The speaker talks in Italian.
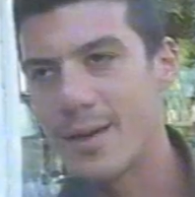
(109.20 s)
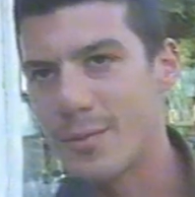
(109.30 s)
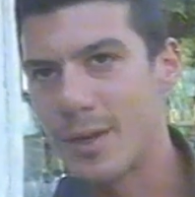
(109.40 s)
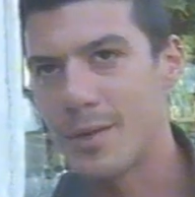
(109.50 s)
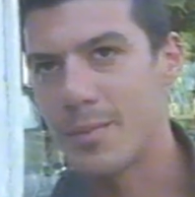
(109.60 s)

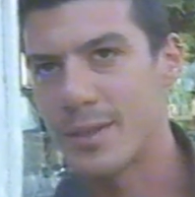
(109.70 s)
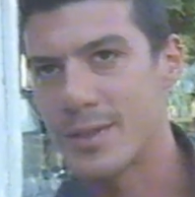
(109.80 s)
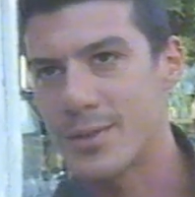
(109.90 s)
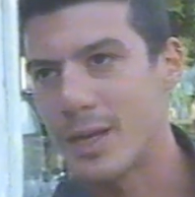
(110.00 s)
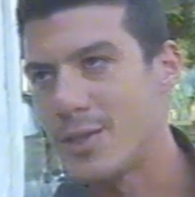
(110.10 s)
un
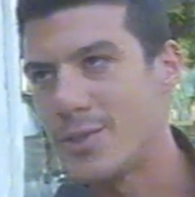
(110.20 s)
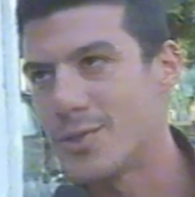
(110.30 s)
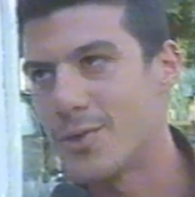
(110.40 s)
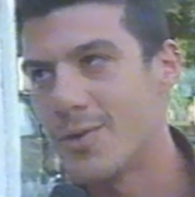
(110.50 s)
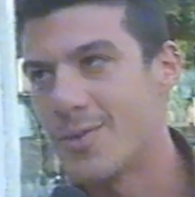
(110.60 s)

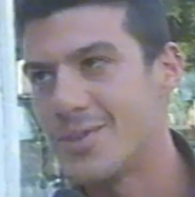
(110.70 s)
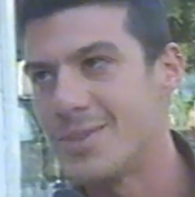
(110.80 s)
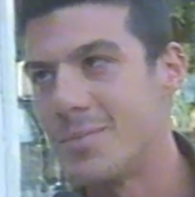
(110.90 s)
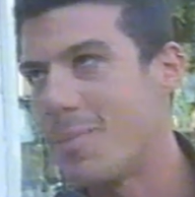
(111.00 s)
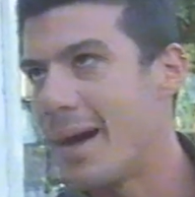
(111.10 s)
personaggio
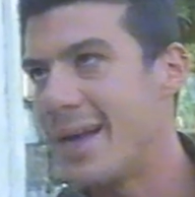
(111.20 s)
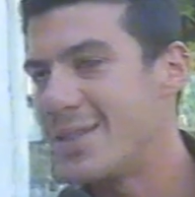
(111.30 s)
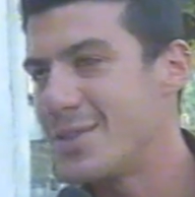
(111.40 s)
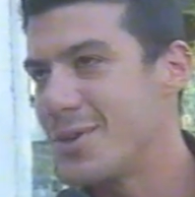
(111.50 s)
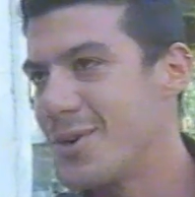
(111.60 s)

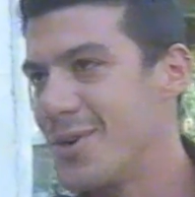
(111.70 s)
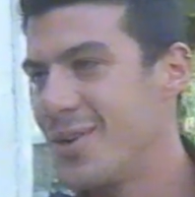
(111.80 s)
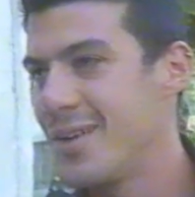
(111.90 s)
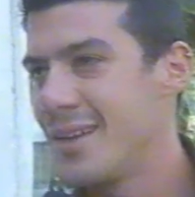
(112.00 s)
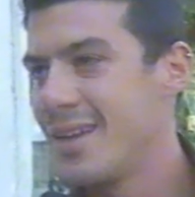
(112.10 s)
simpatico,
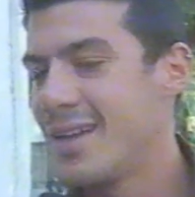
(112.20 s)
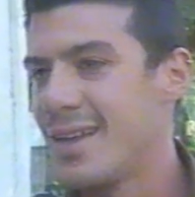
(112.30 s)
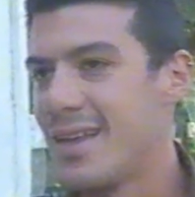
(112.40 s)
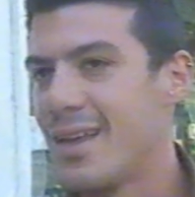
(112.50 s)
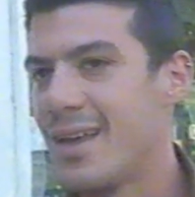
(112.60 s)

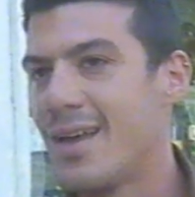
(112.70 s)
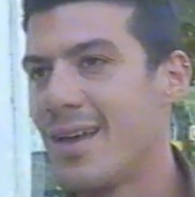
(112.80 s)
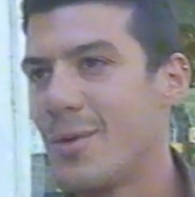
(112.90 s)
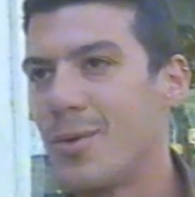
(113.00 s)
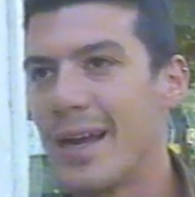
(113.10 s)

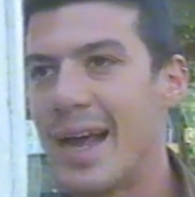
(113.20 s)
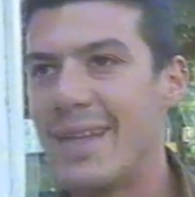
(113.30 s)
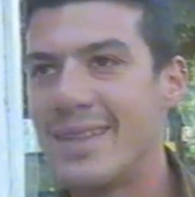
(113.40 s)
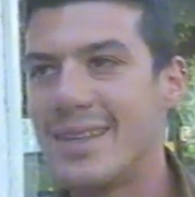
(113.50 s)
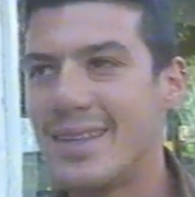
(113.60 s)
un
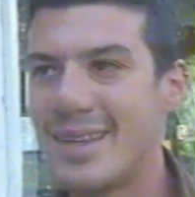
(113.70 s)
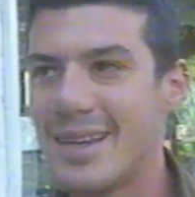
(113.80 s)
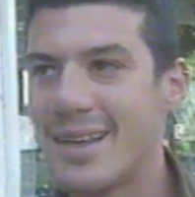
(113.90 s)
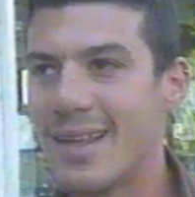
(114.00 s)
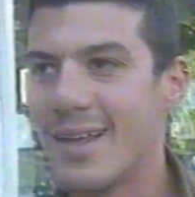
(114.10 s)
grande
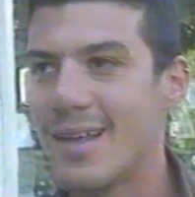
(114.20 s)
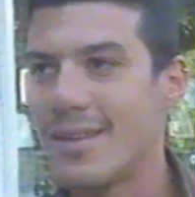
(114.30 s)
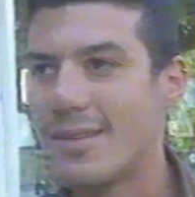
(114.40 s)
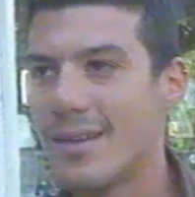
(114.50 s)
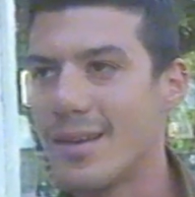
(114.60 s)

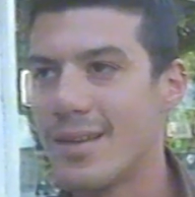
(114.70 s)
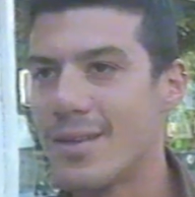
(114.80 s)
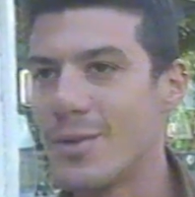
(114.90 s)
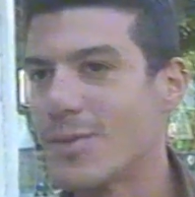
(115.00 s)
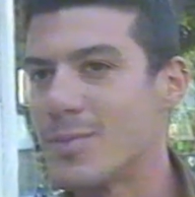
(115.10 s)
del, del,
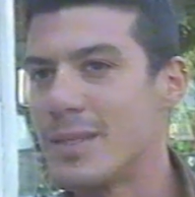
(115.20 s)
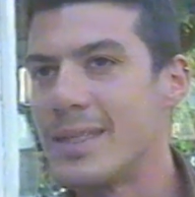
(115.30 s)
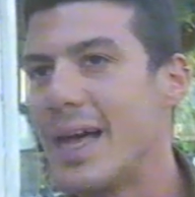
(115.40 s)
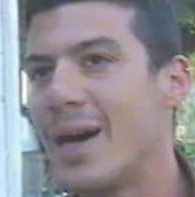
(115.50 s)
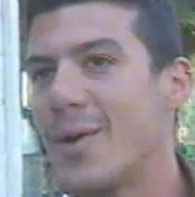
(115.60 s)
dello
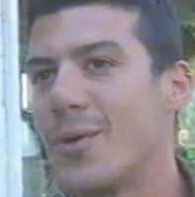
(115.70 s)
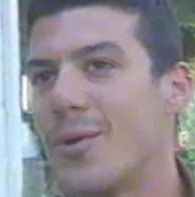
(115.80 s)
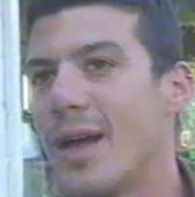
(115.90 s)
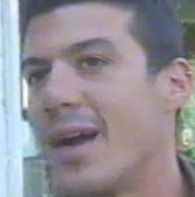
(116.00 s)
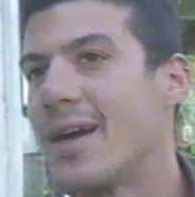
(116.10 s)

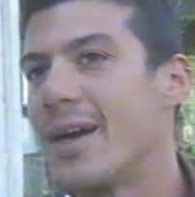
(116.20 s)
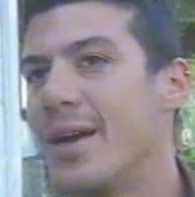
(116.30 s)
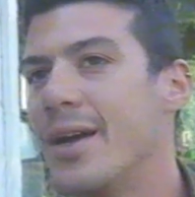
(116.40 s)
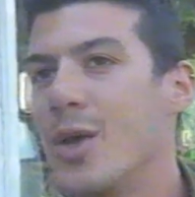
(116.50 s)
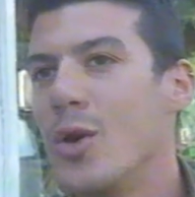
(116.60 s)
spettacolo e
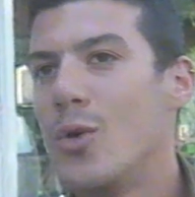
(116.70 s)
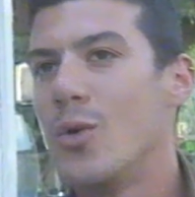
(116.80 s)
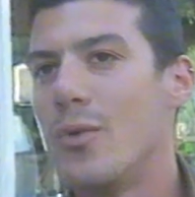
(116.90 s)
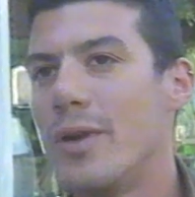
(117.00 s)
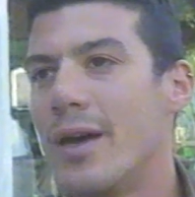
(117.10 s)
anche
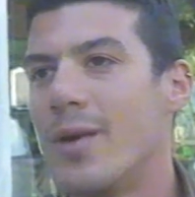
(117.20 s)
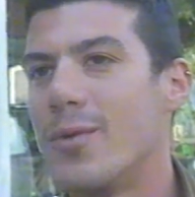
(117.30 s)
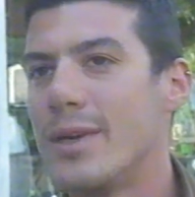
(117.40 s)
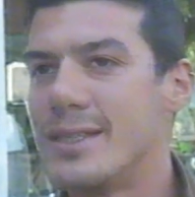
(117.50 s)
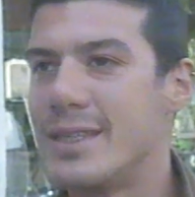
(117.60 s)
un,
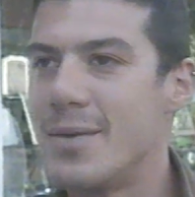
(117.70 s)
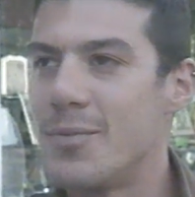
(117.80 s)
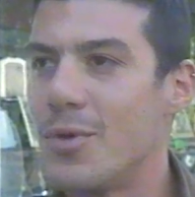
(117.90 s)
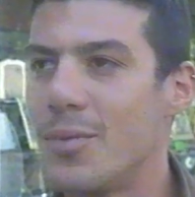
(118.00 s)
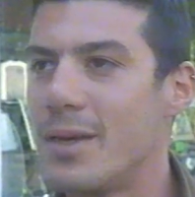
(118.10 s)
un,
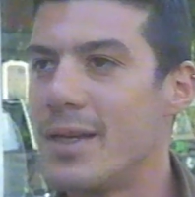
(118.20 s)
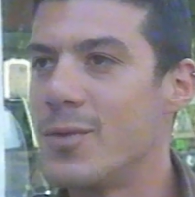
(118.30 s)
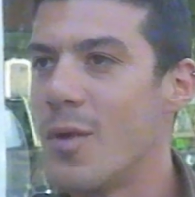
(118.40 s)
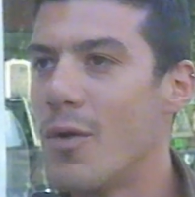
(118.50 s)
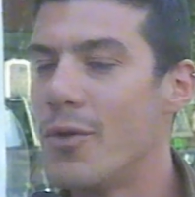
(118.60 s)
esempio per i
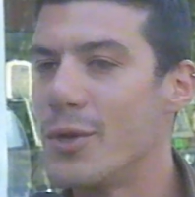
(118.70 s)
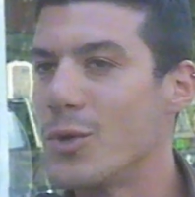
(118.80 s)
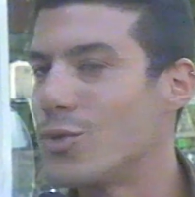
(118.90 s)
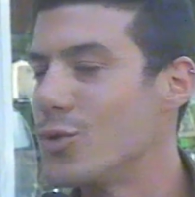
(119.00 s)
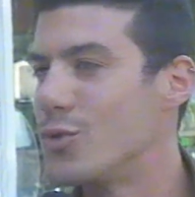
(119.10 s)
nuovi
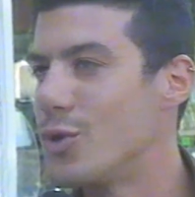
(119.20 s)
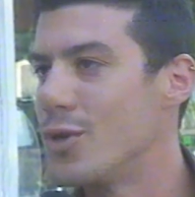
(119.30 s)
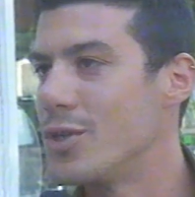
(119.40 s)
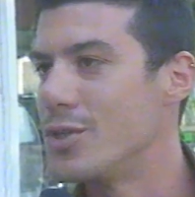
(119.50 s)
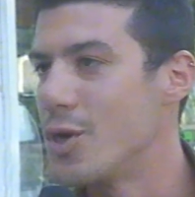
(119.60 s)
conduttori di